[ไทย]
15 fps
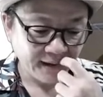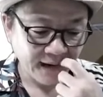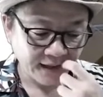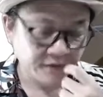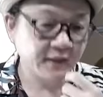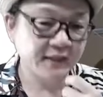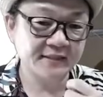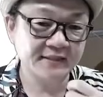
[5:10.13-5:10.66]
ไฮ
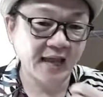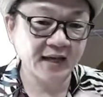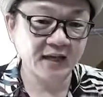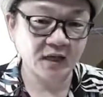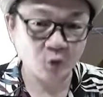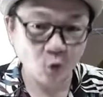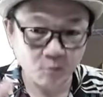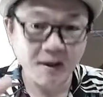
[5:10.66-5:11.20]
ดรอลิกแจ็ค
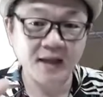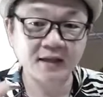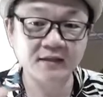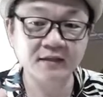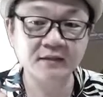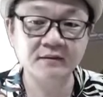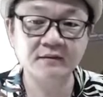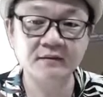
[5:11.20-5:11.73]
ยกบ้าน
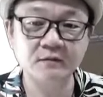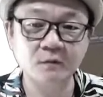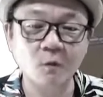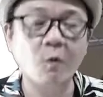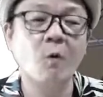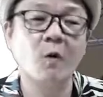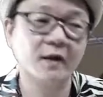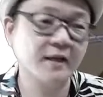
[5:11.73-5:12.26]
ขึ้นโอ้
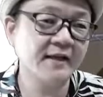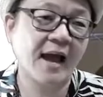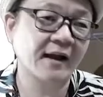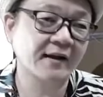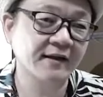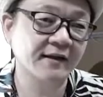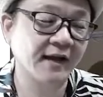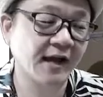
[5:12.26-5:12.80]
โหนี่หนัก
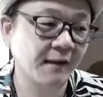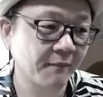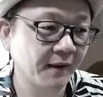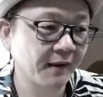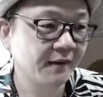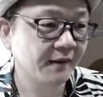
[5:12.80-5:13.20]
เลยนะครับ